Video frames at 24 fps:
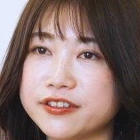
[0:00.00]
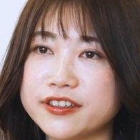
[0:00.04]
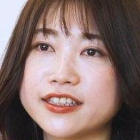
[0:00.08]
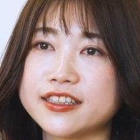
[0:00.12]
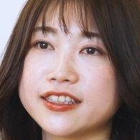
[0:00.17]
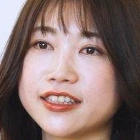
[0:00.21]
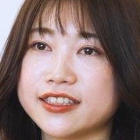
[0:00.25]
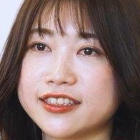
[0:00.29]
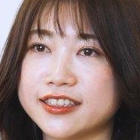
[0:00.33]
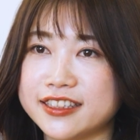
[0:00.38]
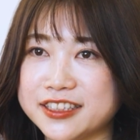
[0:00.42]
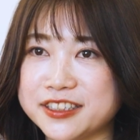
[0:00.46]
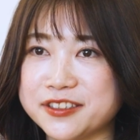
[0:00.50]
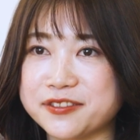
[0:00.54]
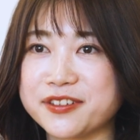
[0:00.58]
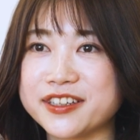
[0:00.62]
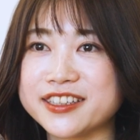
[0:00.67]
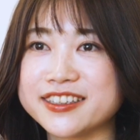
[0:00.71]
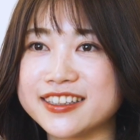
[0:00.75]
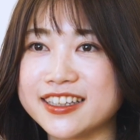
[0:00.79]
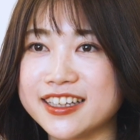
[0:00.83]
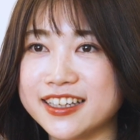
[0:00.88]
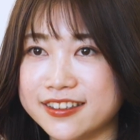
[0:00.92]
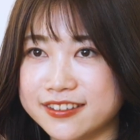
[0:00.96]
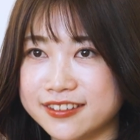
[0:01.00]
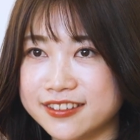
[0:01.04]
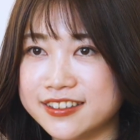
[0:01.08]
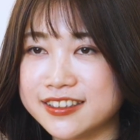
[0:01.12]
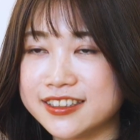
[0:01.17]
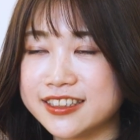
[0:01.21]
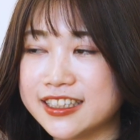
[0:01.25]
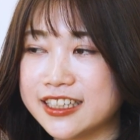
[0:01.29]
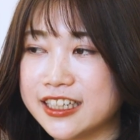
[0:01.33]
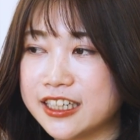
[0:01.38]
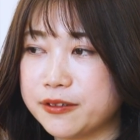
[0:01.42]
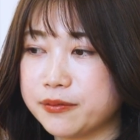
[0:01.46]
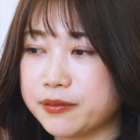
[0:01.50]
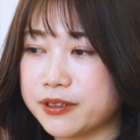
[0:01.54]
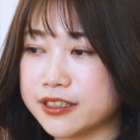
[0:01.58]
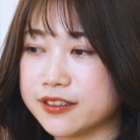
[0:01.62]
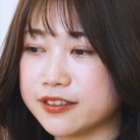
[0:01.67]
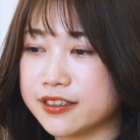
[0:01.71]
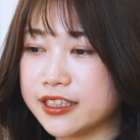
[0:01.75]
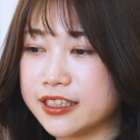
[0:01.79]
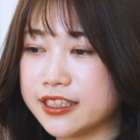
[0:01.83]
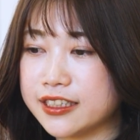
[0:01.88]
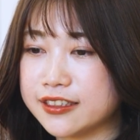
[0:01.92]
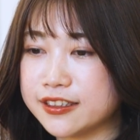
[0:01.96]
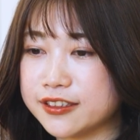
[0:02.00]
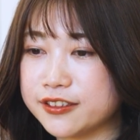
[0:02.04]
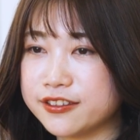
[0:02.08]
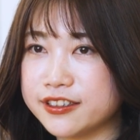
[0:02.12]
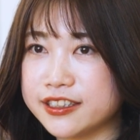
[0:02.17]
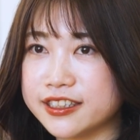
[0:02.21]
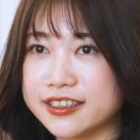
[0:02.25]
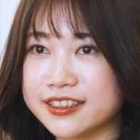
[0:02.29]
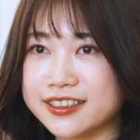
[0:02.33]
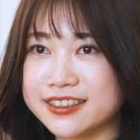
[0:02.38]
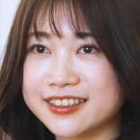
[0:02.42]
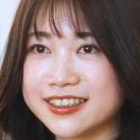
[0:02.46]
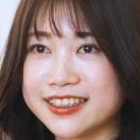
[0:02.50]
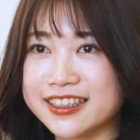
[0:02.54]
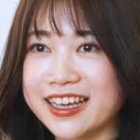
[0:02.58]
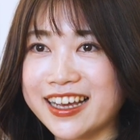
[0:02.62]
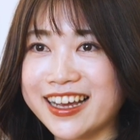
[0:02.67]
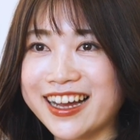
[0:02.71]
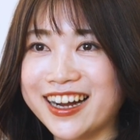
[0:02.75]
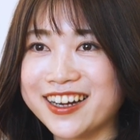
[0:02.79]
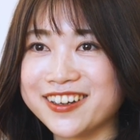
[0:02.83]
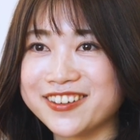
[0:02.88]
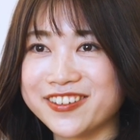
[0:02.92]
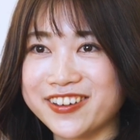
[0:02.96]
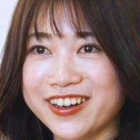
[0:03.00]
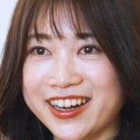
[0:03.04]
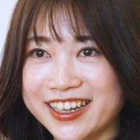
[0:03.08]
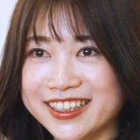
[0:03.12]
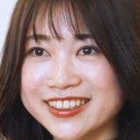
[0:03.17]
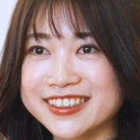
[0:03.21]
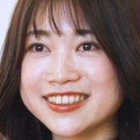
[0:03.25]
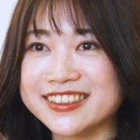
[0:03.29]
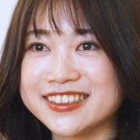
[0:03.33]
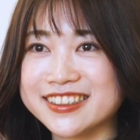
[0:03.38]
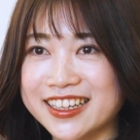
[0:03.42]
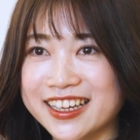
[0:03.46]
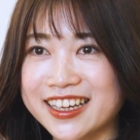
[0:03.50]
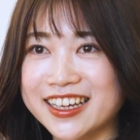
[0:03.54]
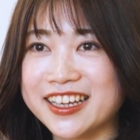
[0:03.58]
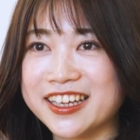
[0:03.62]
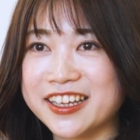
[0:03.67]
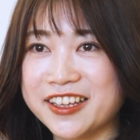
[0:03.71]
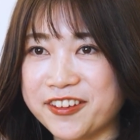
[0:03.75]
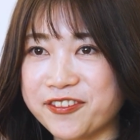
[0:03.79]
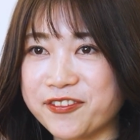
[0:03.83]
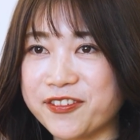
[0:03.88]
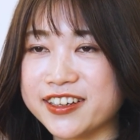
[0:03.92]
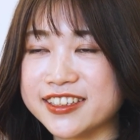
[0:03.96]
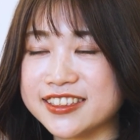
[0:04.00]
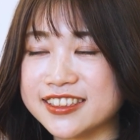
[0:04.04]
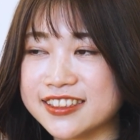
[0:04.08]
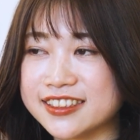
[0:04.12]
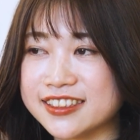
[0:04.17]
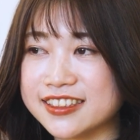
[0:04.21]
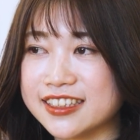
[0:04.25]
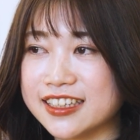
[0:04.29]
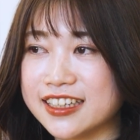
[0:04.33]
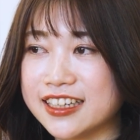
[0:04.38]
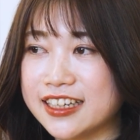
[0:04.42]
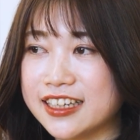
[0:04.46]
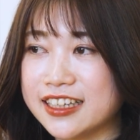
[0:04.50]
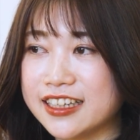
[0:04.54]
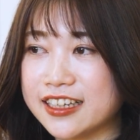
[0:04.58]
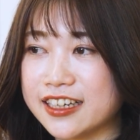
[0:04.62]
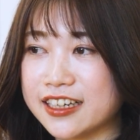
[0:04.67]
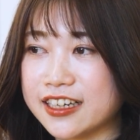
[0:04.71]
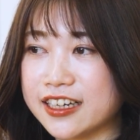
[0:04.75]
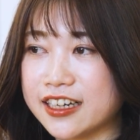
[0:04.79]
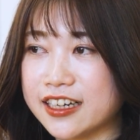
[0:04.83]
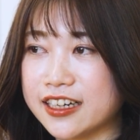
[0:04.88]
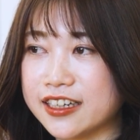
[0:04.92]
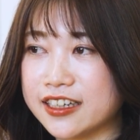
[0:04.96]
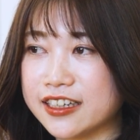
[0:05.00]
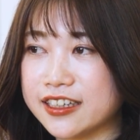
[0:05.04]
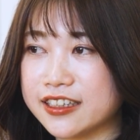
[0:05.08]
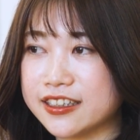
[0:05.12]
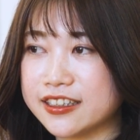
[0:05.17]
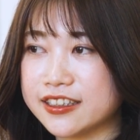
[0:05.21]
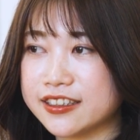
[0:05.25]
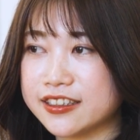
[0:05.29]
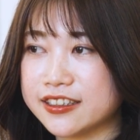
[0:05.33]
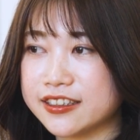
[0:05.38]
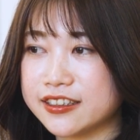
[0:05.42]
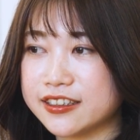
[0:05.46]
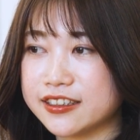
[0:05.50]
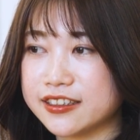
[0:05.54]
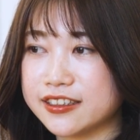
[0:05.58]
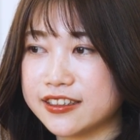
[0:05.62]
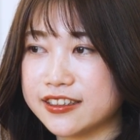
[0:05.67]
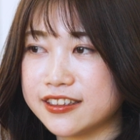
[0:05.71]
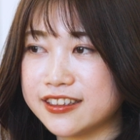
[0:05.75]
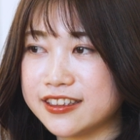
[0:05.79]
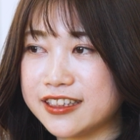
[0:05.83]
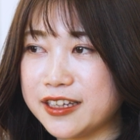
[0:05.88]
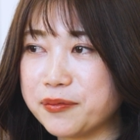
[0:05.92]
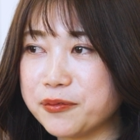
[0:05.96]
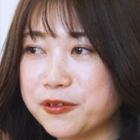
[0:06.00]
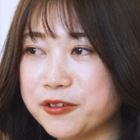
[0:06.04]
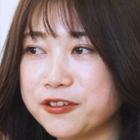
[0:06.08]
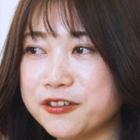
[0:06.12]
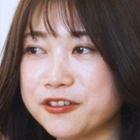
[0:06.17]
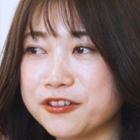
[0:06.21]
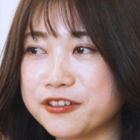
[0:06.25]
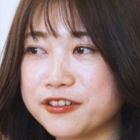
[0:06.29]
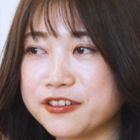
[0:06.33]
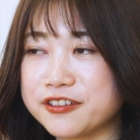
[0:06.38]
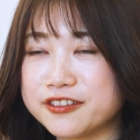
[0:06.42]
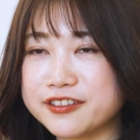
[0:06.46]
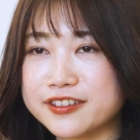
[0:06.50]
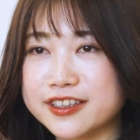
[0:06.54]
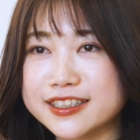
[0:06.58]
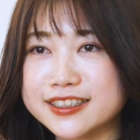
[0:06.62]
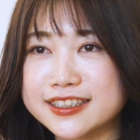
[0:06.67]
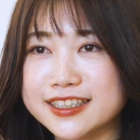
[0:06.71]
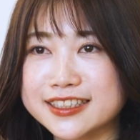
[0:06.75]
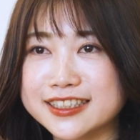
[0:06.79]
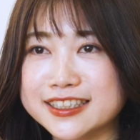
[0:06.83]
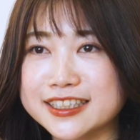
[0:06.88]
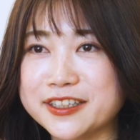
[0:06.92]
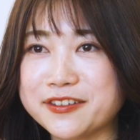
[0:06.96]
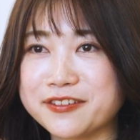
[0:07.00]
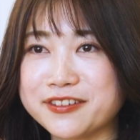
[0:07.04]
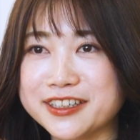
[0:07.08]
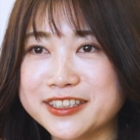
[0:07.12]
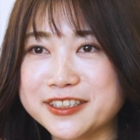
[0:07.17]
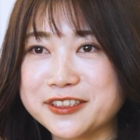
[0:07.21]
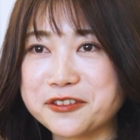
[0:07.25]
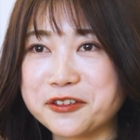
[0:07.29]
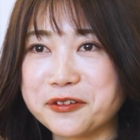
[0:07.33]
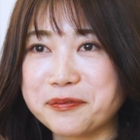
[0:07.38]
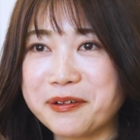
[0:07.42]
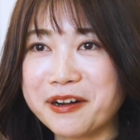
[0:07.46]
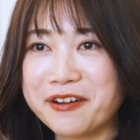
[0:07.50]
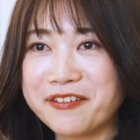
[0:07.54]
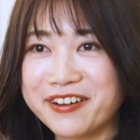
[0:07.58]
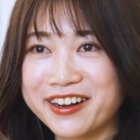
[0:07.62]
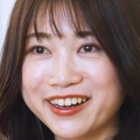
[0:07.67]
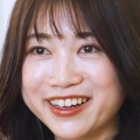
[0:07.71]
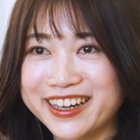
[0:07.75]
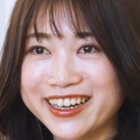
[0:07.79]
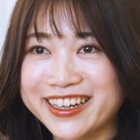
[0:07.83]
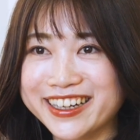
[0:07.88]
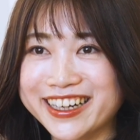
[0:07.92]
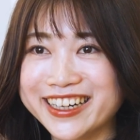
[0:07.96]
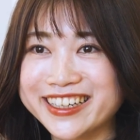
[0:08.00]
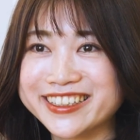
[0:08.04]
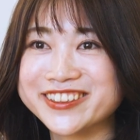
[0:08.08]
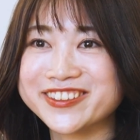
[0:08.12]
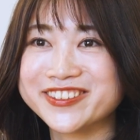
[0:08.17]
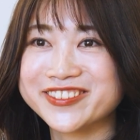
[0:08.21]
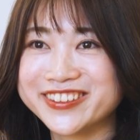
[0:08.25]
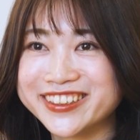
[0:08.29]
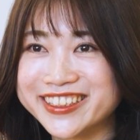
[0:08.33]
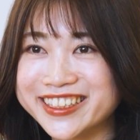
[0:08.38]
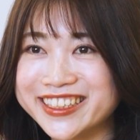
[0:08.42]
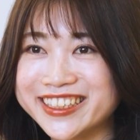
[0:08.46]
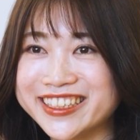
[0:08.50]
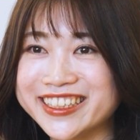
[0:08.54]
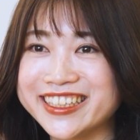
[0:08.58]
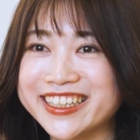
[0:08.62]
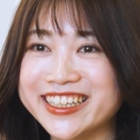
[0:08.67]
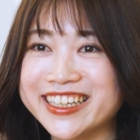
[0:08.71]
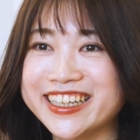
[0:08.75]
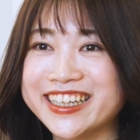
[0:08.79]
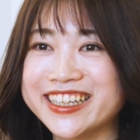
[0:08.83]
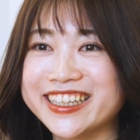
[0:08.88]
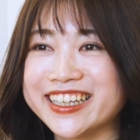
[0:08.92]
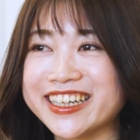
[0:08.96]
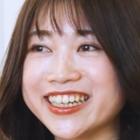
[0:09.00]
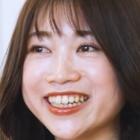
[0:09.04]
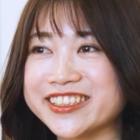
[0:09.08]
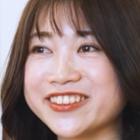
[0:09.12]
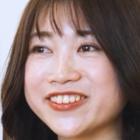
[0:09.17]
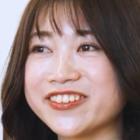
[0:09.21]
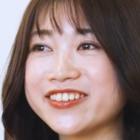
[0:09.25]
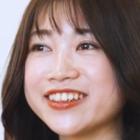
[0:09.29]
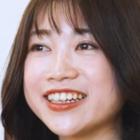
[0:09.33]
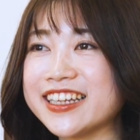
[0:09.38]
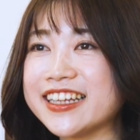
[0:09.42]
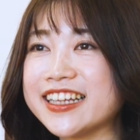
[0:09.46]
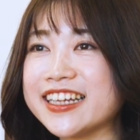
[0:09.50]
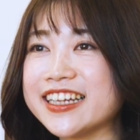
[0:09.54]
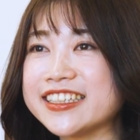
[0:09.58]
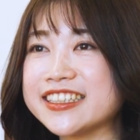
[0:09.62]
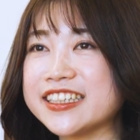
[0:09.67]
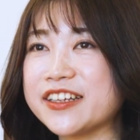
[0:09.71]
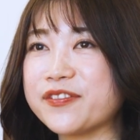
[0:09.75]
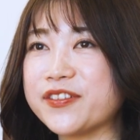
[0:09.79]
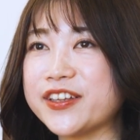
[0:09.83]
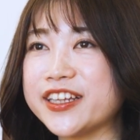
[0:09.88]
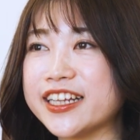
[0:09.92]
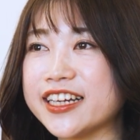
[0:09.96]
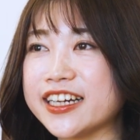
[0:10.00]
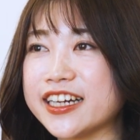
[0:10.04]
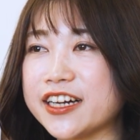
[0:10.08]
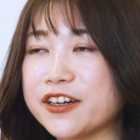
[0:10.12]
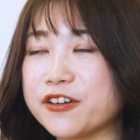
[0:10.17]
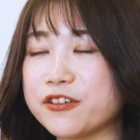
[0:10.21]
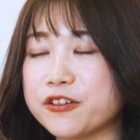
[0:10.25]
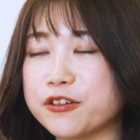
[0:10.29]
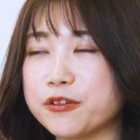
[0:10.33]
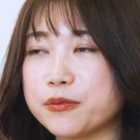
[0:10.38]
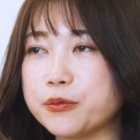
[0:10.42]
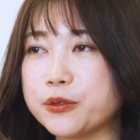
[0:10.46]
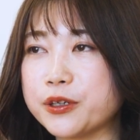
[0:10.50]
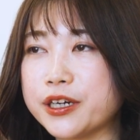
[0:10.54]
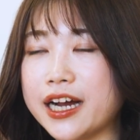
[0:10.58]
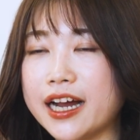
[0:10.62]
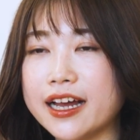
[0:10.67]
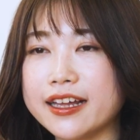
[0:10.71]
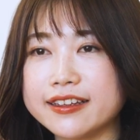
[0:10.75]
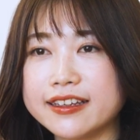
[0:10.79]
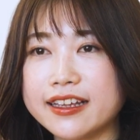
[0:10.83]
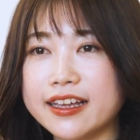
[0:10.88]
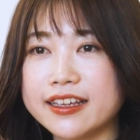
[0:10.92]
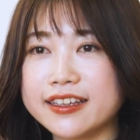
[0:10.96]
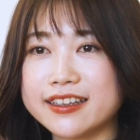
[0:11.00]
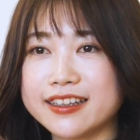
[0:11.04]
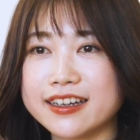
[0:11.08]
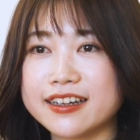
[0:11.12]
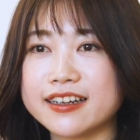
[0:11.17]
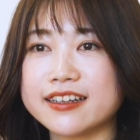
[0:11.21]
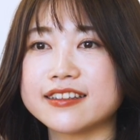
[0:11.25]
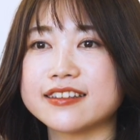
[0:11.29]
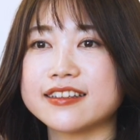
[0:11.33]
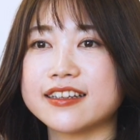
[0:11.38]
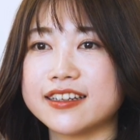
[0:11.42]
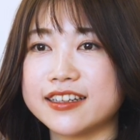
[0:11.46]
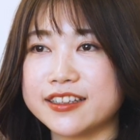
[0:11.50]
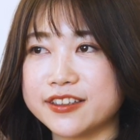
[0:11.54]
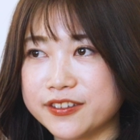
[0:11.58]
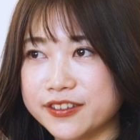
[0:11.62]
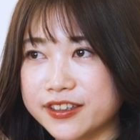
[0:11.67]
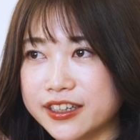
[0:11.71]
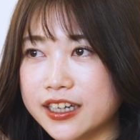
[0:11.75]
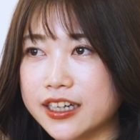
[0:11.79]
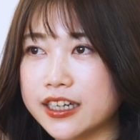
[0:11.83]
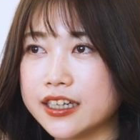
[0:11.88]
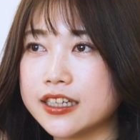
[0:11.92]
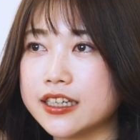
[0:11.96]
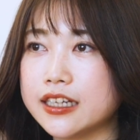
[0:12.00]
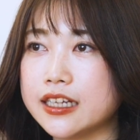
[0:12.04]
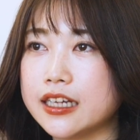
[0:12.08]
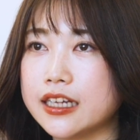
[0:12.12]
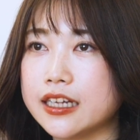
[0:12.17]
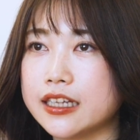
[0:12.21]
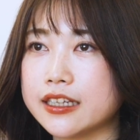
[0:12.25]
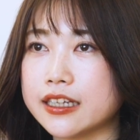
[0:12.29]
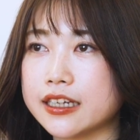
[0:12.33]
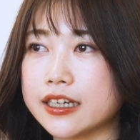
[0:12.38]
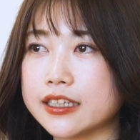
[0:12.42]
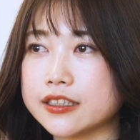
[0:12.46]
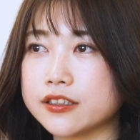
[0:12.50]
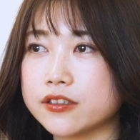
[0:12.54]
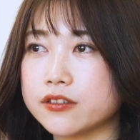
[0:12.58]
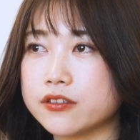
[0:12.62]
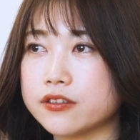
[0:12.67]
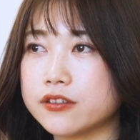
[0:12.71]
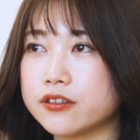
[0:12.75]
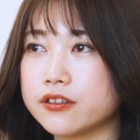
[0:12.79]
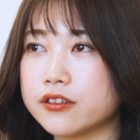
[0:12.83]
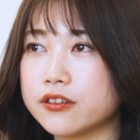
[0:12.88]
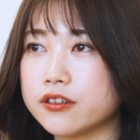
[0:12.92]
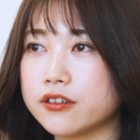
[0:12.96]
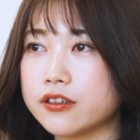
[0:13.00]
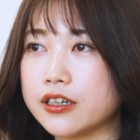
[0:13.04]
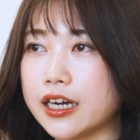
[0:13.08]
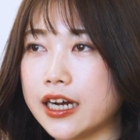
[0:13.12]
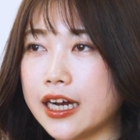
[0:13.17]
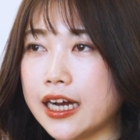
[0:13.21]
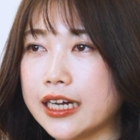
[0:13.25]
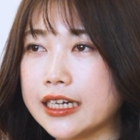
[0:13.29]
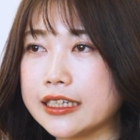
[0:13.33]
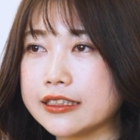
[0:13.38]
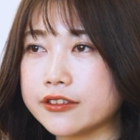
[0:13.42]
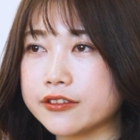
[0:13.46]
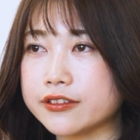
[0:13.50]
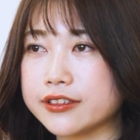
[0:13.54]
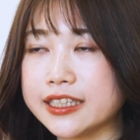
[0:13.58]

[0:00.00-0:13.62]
増えてきてしまっている、まあ、それにすごい危機感を感じています。なんかでも私たちにはすごいパワーがあるのになんかそこに対してみんながこう迎えていなかったりとかなんかそこをあの